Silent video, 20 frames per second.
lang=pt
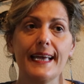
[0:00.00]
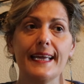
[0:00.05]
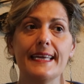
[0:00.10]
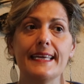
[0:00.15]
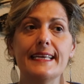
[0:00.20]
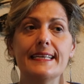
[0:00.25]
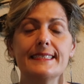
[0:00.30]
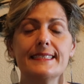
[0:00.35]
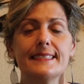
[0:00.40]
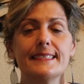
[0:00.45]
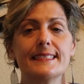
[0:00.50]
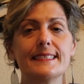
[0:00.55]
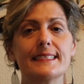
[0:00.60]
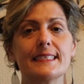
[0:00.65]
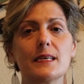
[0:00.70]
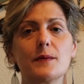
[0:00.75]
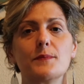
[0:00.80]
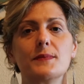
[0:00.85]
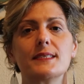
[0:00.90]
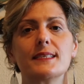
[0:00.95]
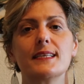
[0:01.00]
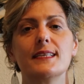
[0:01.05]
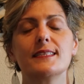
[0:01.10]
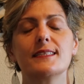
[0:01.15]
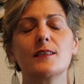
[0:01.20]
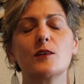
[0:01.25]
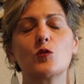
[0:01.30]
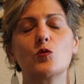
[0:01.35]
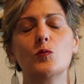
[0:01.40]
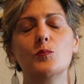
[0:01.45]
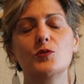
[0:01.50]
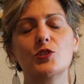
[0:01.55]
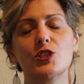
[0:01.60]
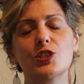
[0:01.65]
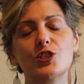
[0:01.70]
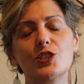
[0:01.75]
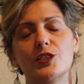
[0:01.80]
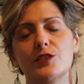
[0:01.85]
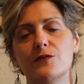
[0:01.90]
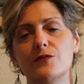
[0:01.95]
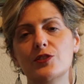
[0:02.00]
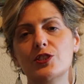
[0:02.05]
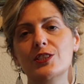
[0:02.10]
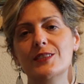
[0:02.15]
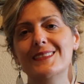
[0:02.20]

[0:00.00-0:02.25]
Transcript: e esses exames eles têm o objetivo de